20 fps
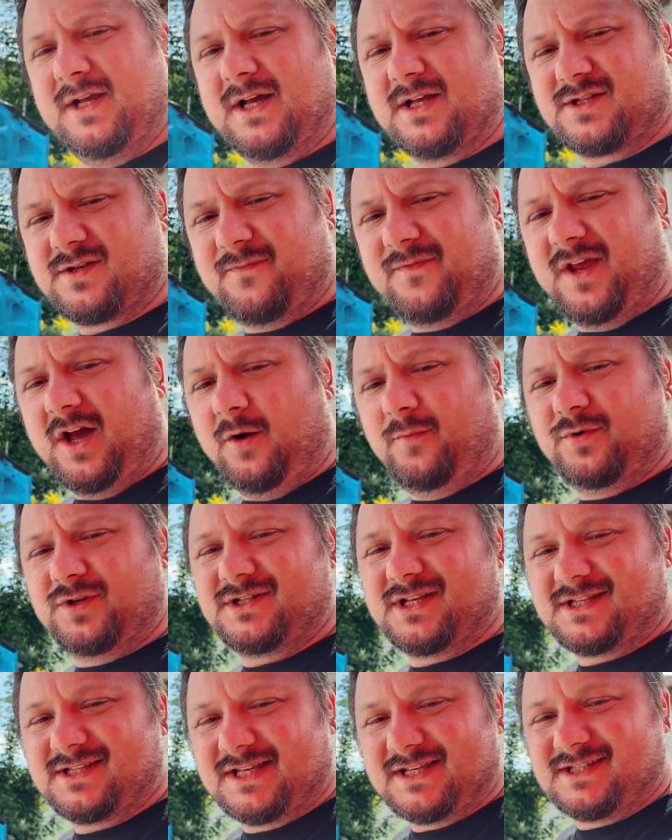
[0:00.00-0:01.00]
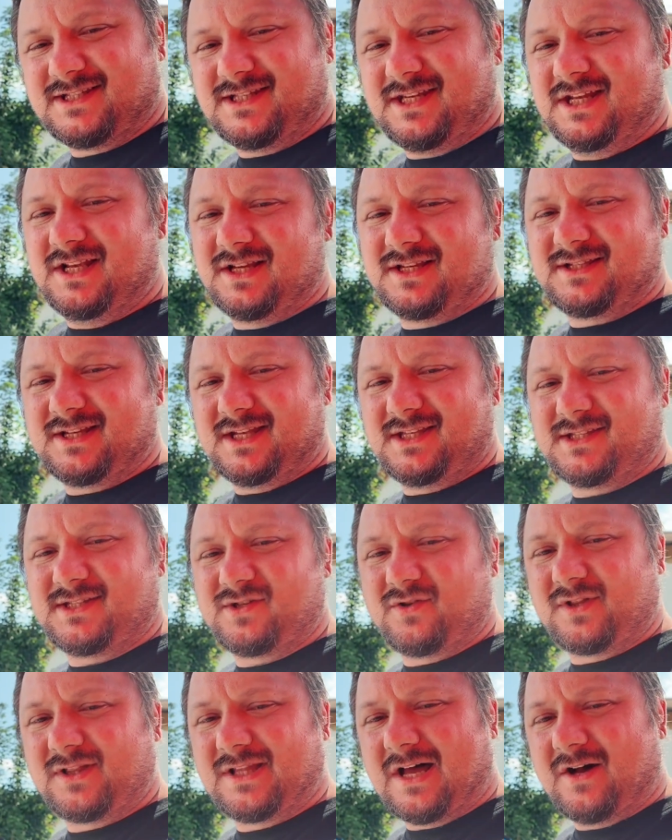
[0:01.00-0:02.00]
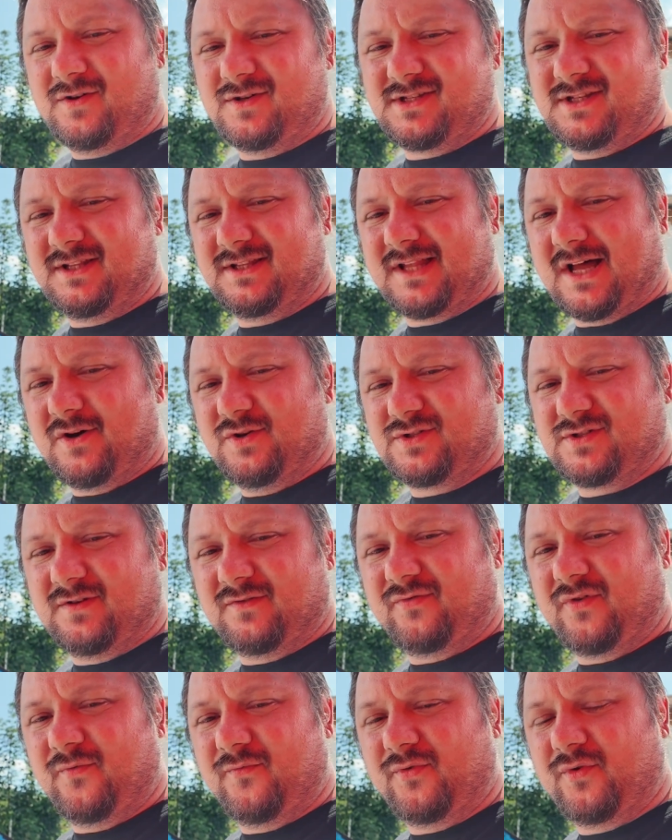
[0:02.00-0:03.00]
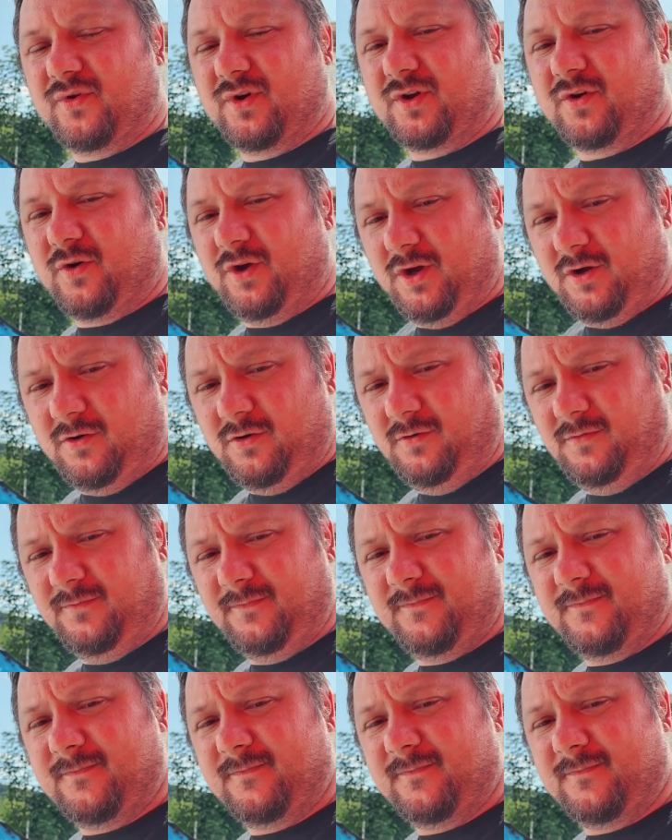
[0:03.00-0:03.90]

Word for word: Also wir haben uns jetzt als Ziel gesetzt, so 1000, 1500 Euro.